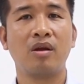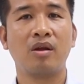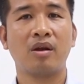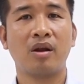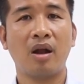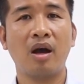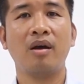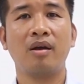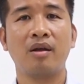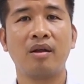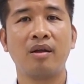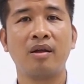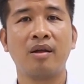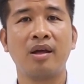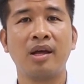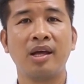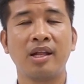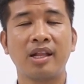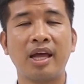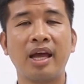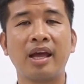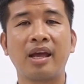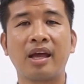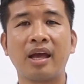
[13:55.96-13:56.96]
đó
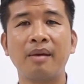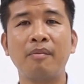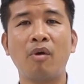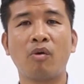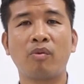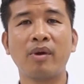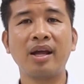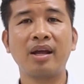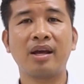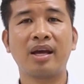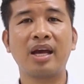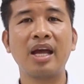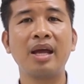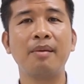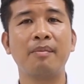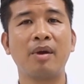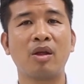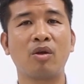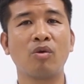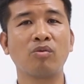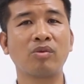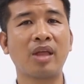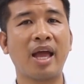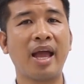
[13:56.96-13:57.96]
thì cái mục đích khi
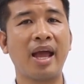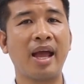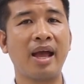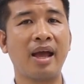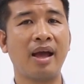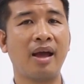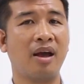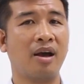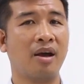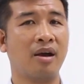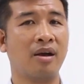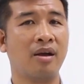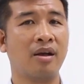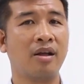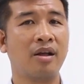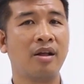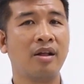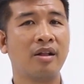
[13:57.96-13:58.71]
mà chúng ta